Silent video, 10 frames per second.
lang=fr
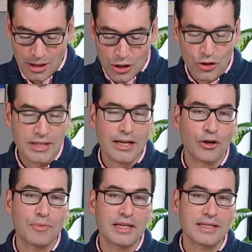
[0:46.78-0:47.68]
Je tiens à
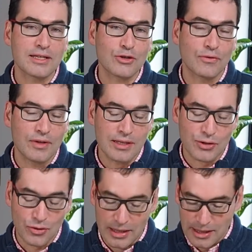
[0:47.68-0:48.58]
remercier Sophie,
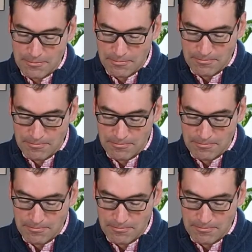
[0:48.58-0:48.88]
son équipe,